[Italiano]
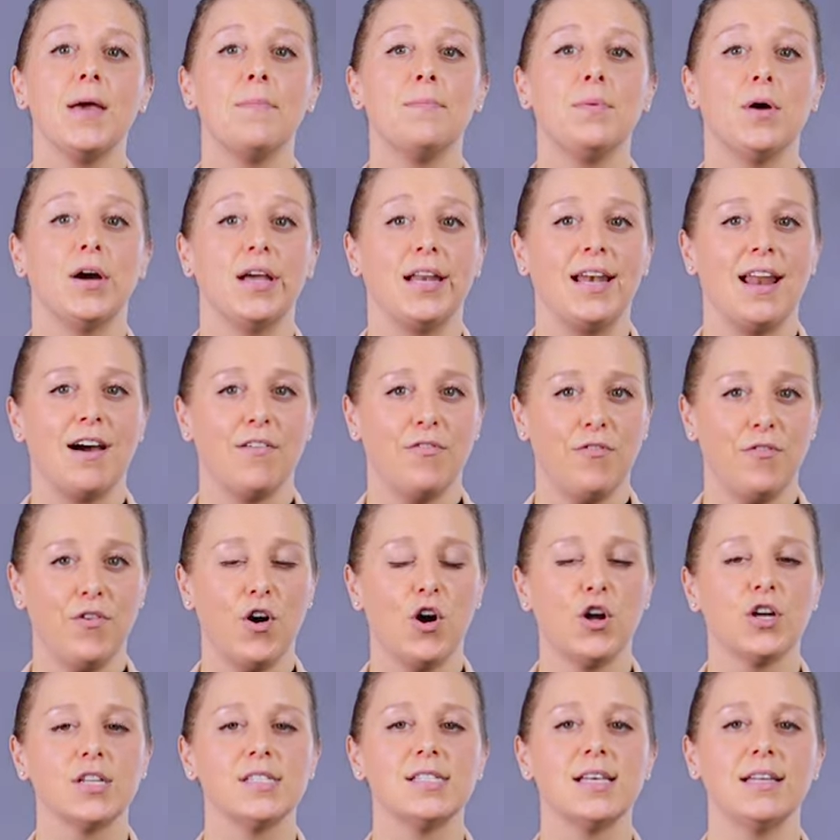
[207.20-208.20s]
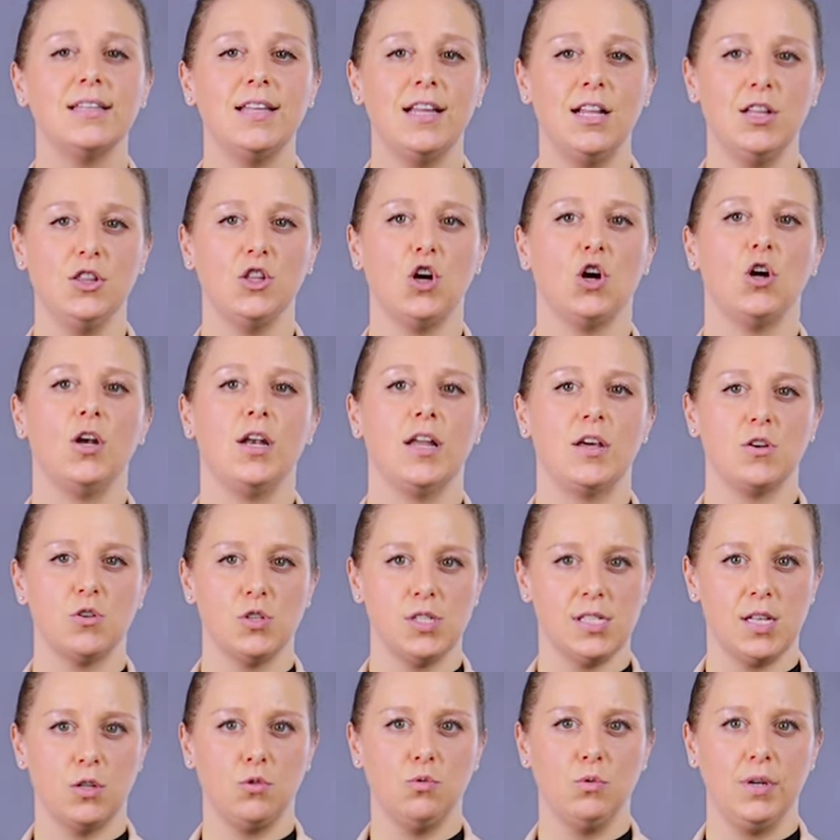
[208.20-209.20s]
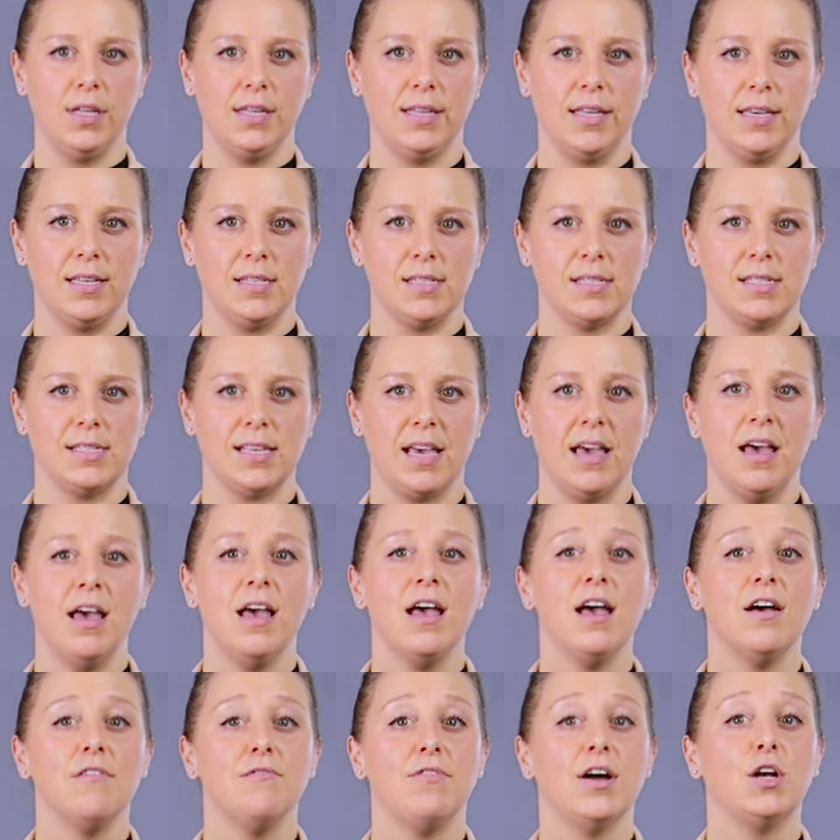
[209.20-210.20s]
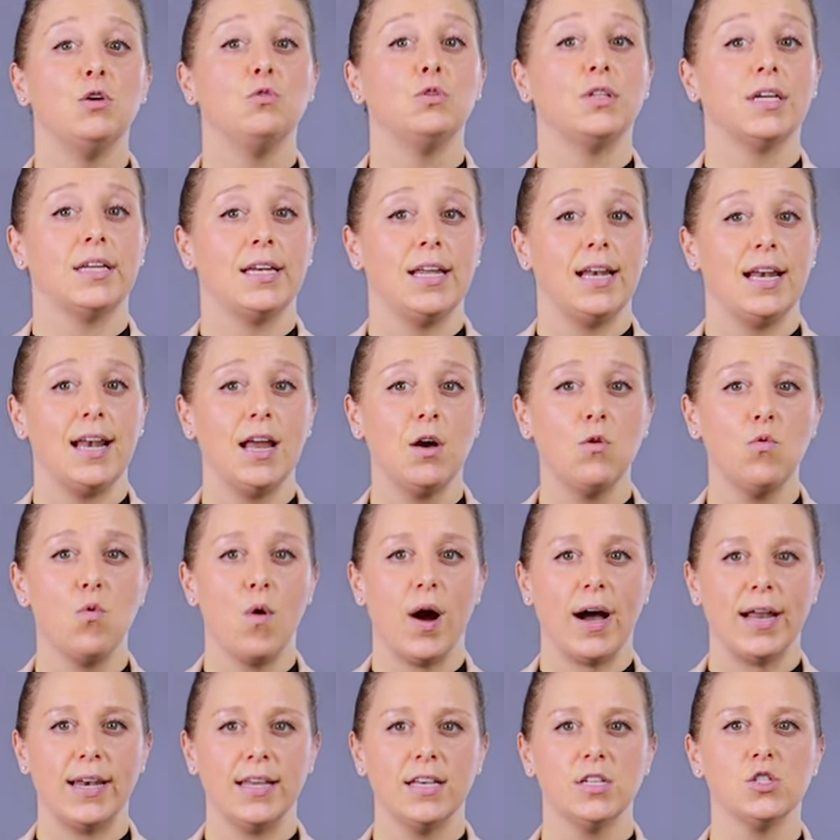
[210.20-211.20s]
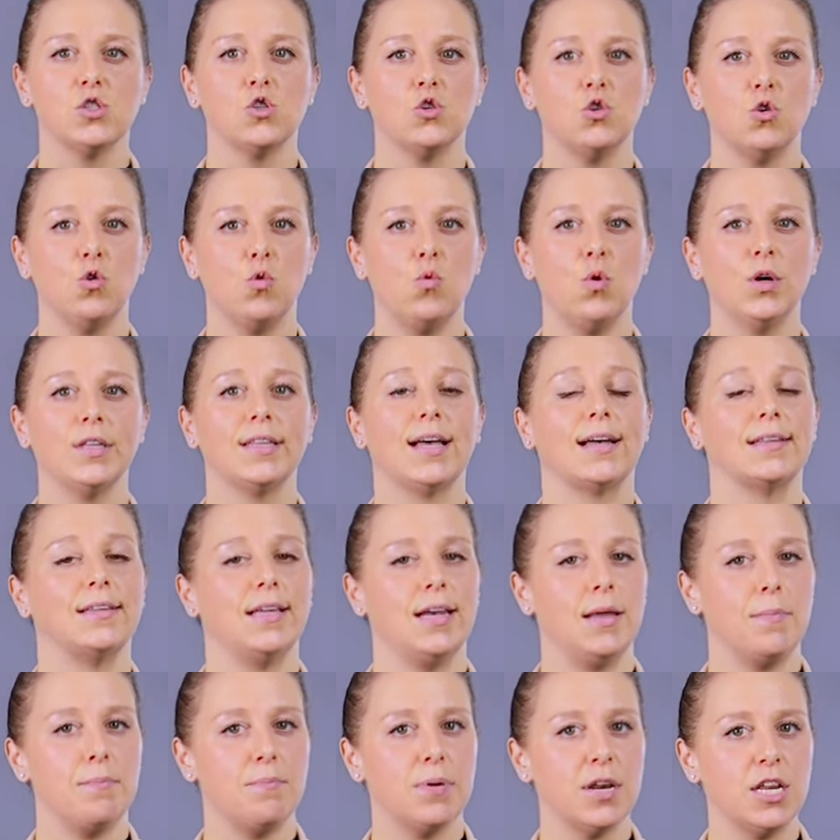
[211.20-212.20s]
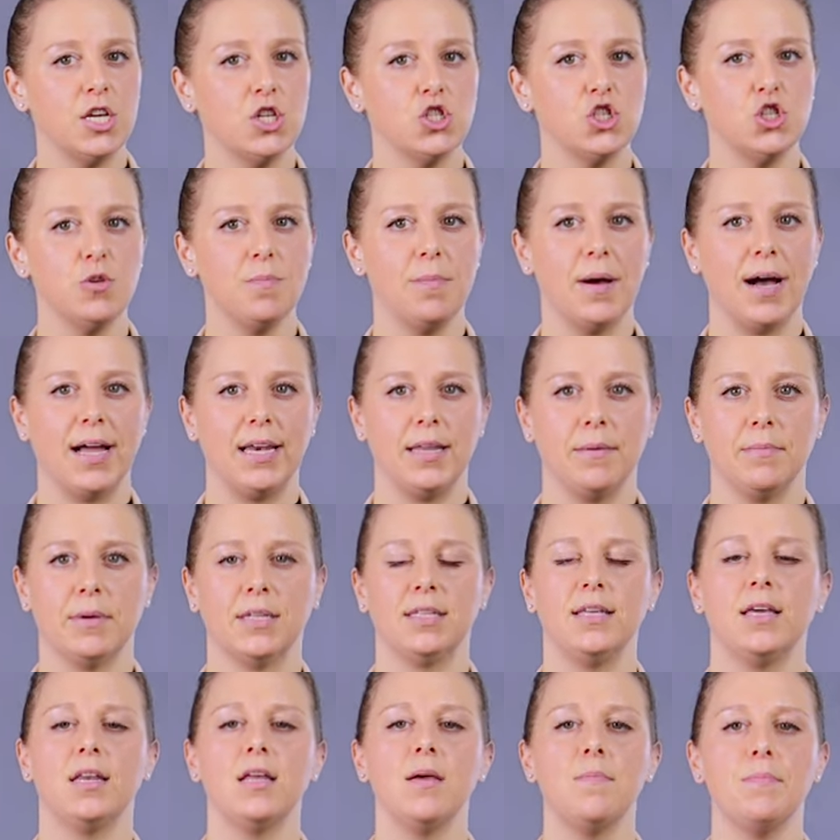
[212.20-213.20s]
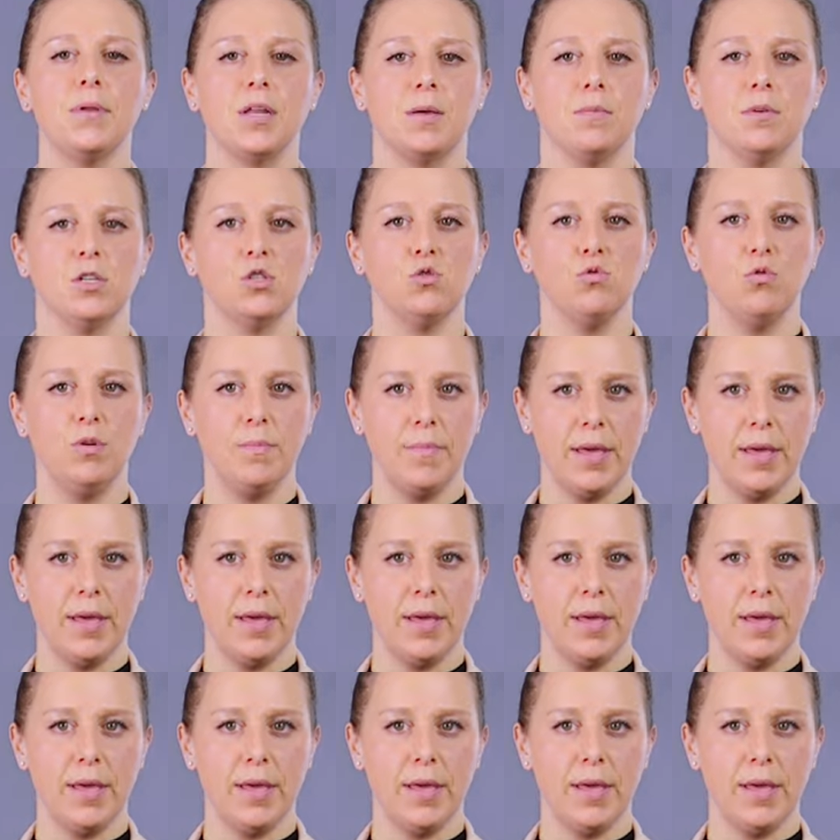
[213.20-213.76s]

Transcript: e poi la forza del dollaro statunitense, valuta nella quale sono quotate le principali materie prime sul